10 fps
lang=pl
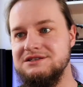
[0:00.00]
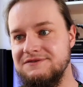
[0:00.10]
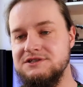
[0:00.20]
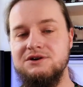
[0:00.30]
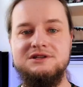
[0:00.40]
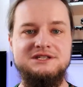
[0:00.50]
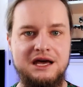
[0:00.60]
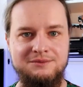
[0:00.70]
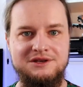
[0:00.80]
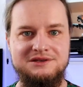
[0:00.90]
z
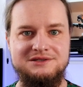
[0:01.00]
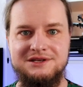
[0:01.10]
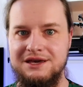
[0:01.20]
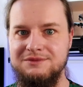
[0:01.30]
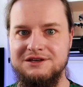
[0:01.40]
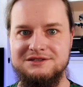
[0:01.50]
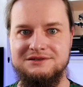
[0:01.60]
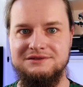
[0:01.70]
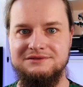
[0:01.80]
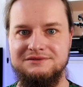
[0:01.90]
wzorcami z
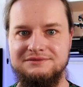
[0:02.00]
Niemiec.